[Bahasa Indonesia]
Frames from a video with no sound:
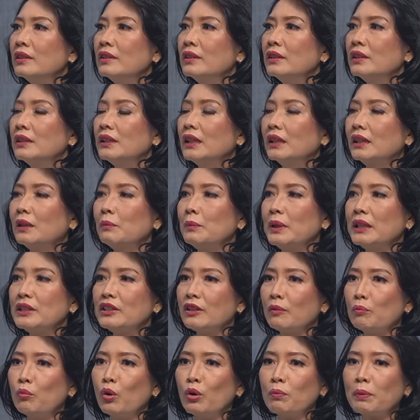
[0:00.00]
Mm-hmm. Yang namanya
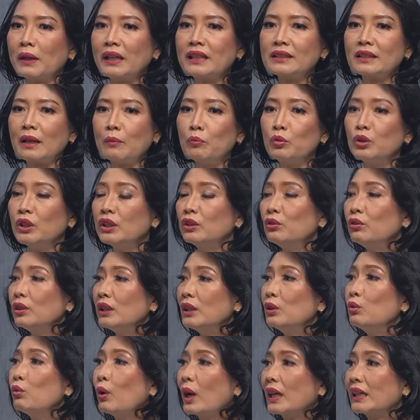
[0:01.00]
cebok pakai sabun itu
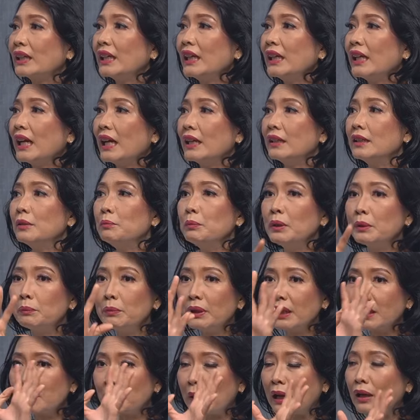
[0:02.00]
di luarnya ya, di
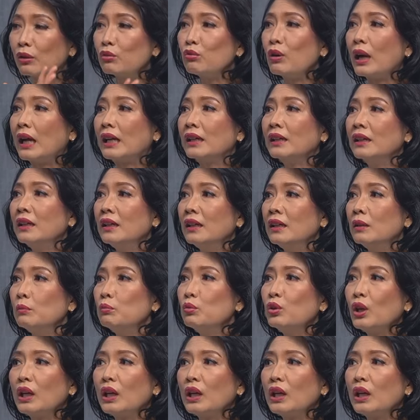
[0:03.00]
bibir kemaluan, mm-hmm.